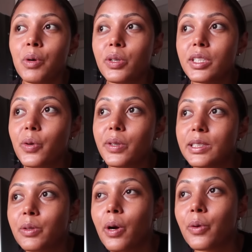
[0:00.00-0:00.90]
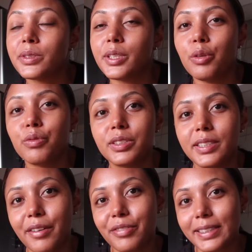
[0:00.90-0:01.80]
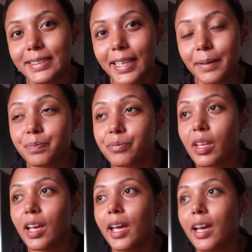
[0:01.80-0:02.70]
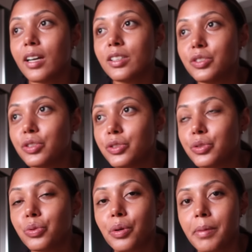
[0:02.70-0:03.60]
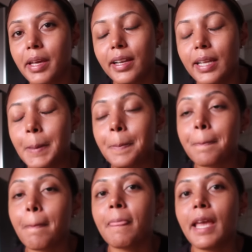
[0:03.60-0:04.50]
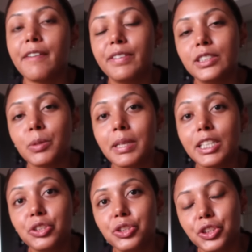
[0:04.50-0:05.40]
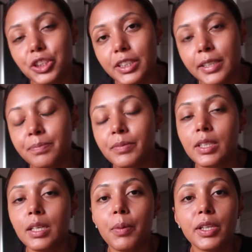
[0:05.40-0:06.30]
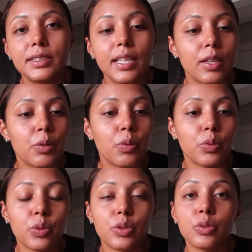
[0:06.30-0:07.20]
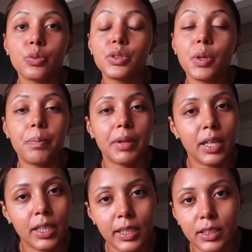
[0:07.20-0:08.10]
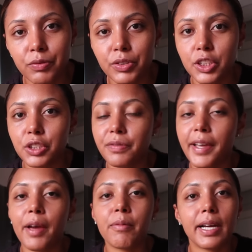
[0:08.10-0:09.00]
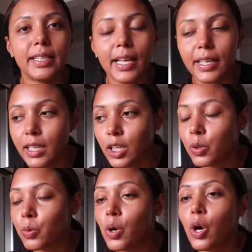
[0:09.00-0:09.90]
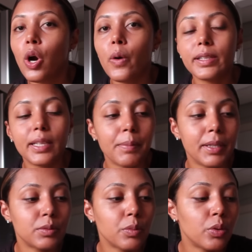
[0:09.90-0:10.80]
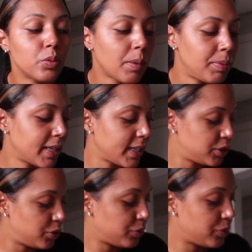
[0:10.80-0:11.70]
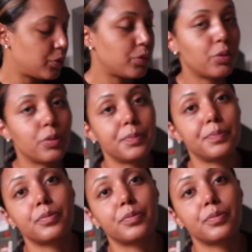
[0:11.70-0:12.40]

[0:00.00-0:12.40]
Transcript: uma outra coisa que eu aconselho você a fazer é, antes de dormir ali é fazer uma listinha. Pode ser no, no, no seu planner, se você tiver um caderninho, ou até mesmo no aplicativo